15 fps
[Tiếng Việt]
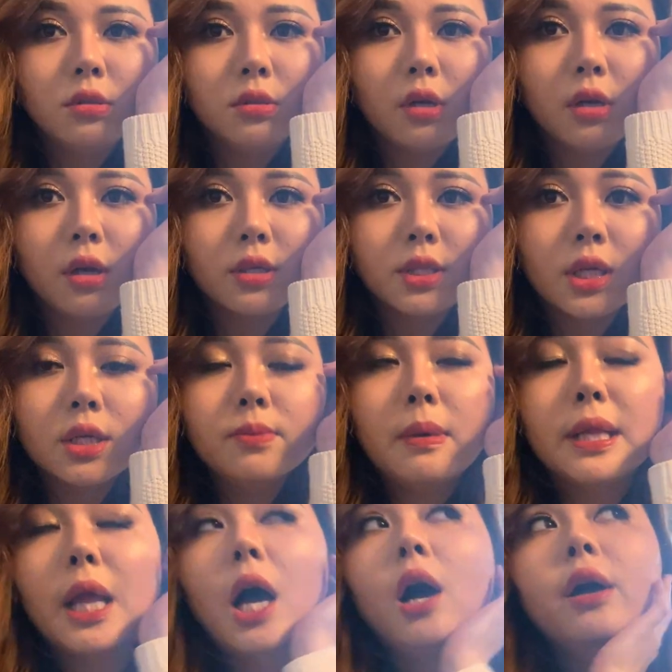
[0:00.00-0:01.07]
Thì thật sự
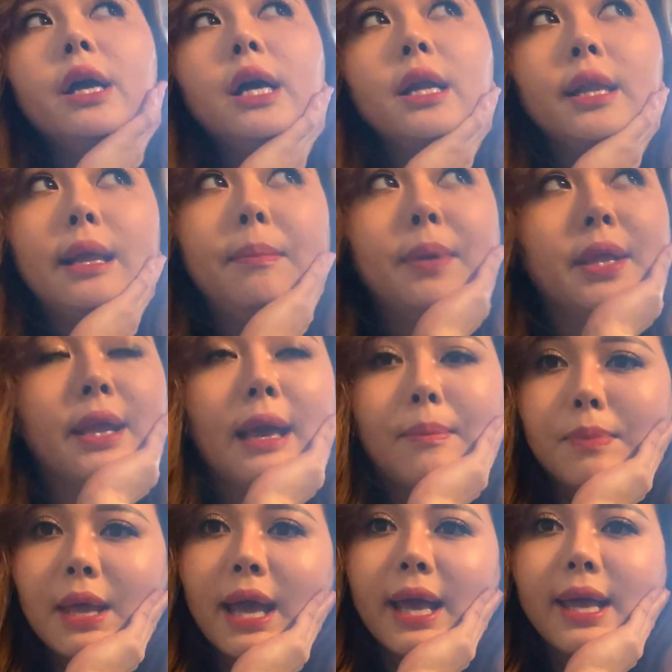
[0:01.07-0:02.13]
mà nói là mình
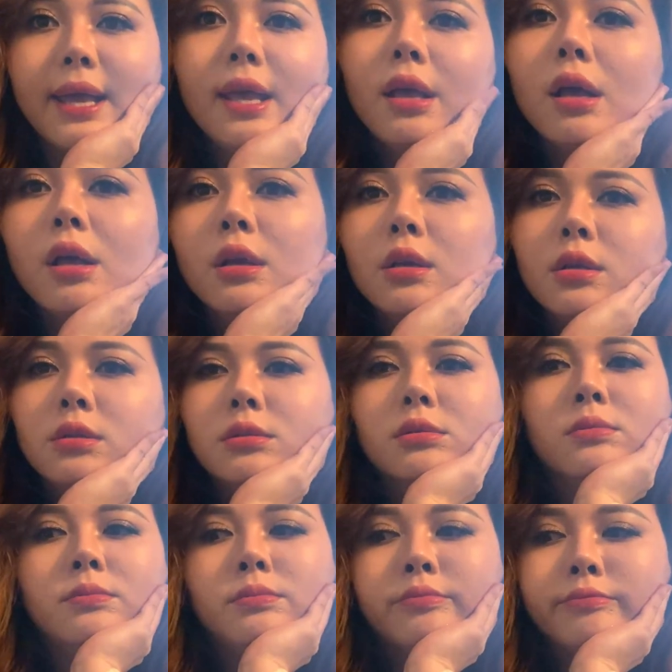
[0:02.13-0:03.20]
cảm thấy
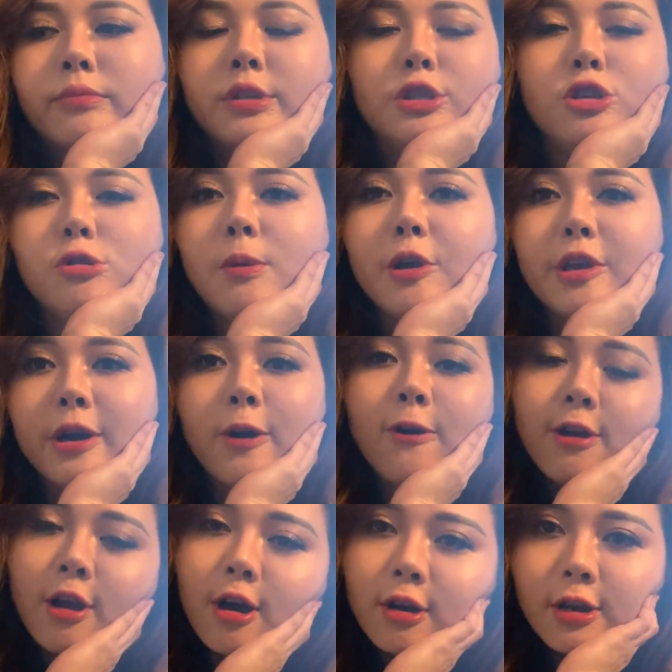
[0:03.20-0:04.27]
mình chưa bao giờ
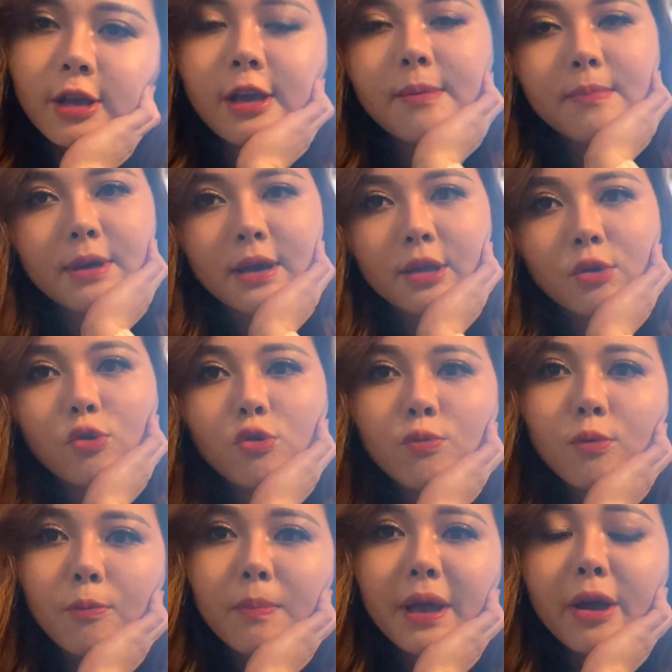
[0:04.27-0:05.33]
hối hận khi mà nuôi
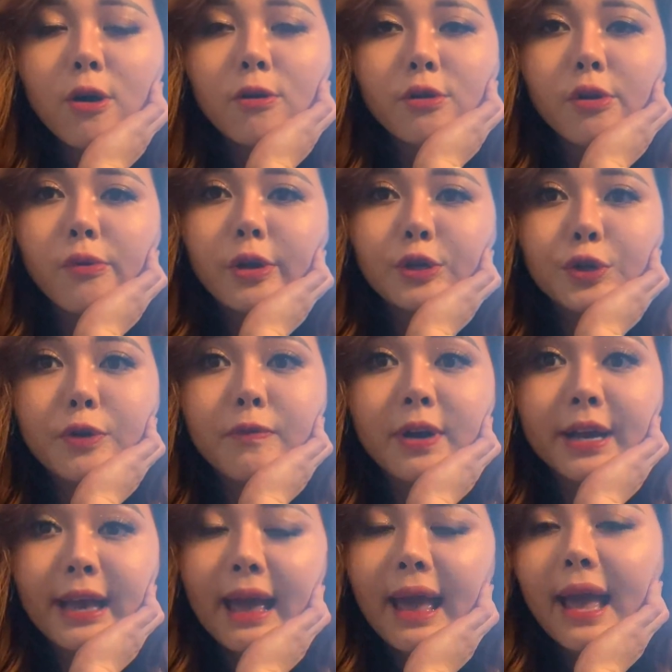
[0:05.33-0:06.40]
một bé Golden
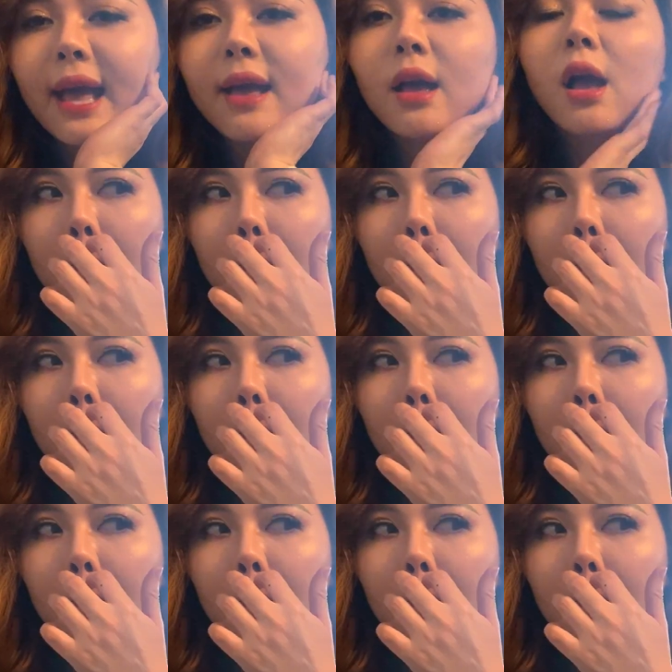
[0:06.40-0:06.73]
Retriever cả.